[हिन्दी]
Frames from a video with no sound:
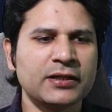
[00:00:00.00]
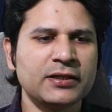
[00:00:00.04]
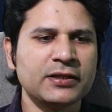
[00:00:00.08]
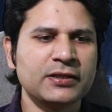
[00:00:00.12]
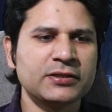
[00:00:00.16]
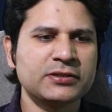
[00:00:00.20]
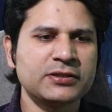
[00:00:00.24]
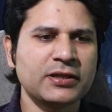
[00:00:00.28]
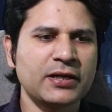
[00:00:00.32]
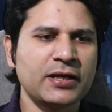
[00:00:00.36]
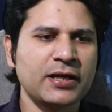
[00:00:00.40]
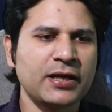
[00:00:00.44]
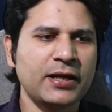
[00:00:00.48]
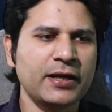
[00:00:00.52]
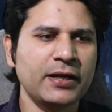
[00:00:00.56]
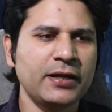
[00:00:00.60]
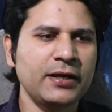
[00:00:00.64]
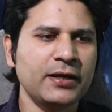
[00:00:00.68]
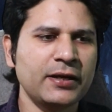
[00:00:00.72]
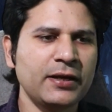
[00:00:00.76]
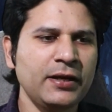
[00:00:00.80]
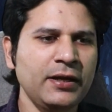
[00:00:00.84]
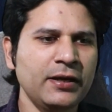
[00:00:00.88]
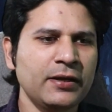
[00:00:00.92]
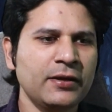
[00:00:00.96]
खाते चक्कर
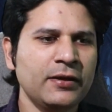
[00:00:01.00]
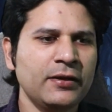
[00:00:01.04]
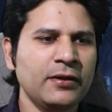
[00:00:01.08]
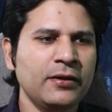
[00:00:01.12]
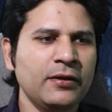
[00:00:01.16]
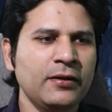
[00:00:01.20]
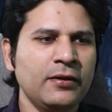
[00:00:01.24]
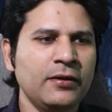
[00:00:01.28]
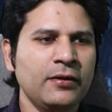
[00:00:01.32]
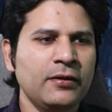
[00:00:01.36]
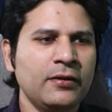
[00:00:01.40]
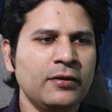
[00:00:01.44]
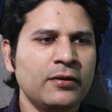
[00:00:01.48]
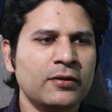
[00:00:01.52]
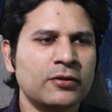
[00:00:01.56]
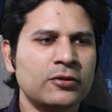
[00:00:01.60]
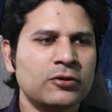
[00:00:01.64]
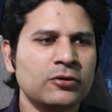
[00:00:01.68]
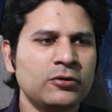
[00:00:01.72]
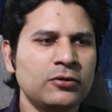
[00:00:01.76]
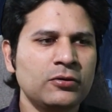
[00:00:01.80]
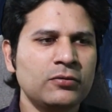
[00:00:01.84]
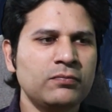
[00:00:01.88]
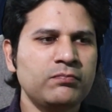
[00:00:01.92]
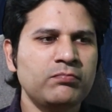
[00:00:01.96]
आने लगे
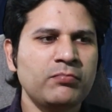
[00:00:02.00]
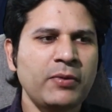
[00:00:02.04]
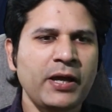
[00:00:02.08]
तो